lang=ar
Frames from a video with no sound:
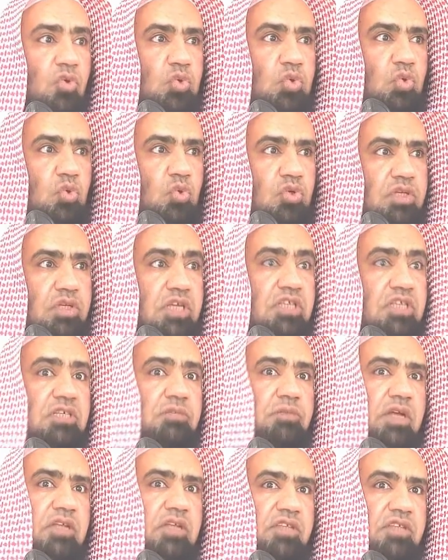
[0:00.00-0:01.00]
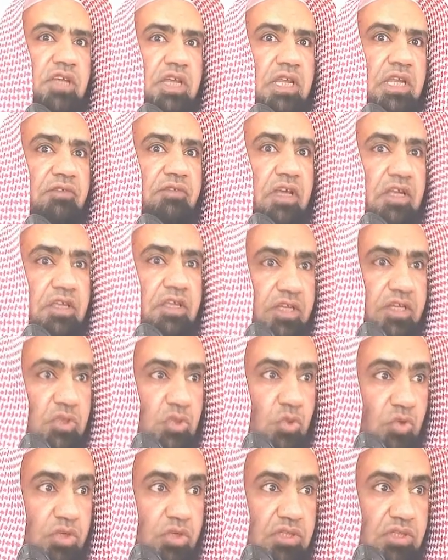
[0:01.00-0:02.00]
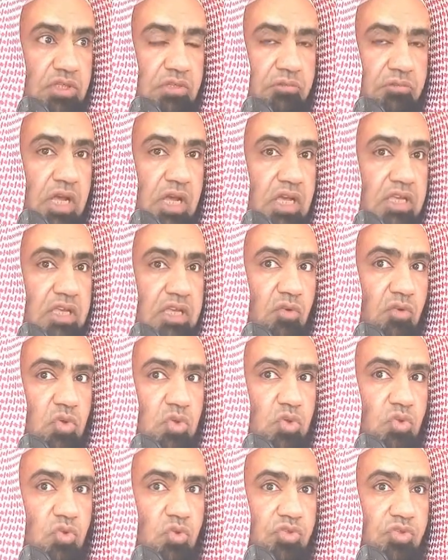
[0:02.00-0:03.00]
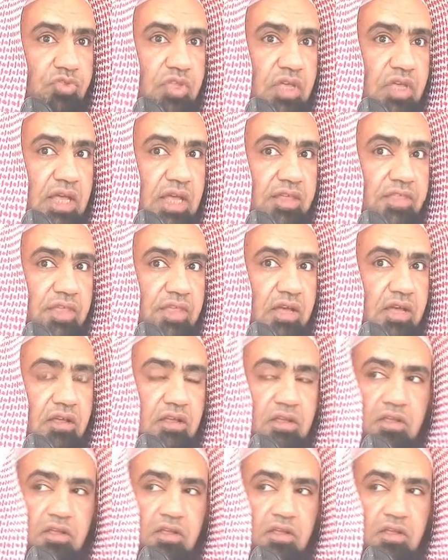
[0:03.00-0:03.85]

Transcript: أصول يجب أن تعرفها إذا سئلت ما هي الأصول الثلاثة